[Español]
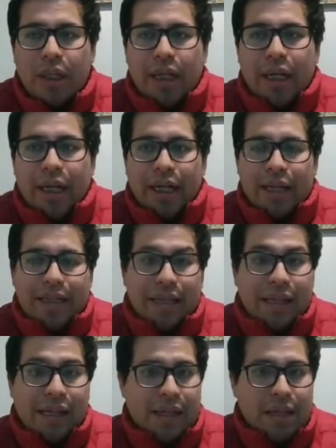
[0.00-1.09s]
a que esa
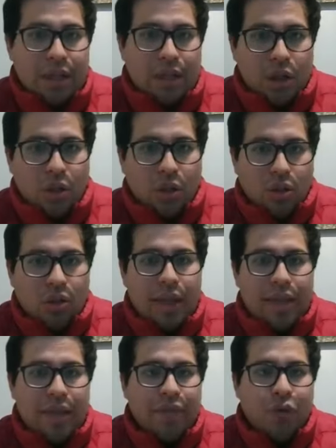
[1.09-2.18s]
decisión que
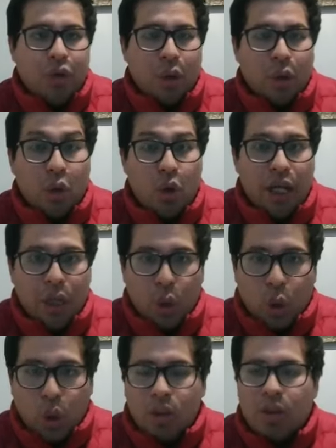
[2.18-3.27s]
se ha fundado en un
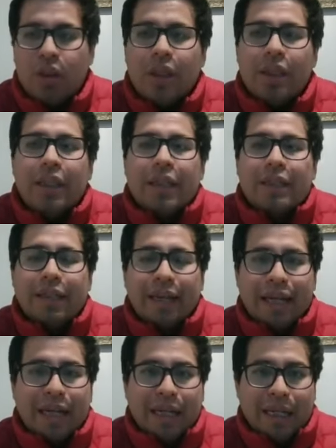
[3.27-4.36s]
error
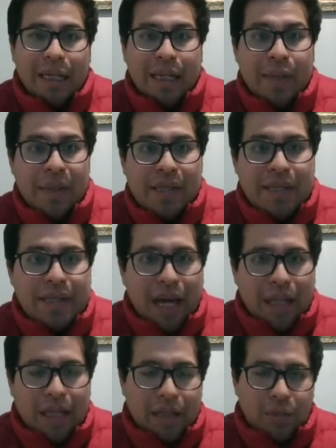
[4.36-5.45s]
sea
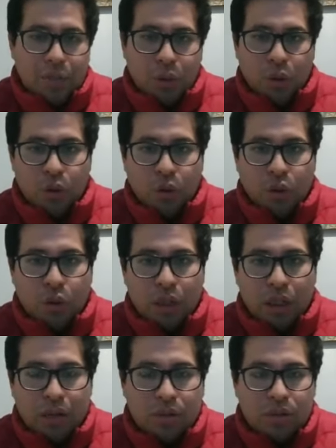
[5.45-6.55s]
revisada por otro órgano,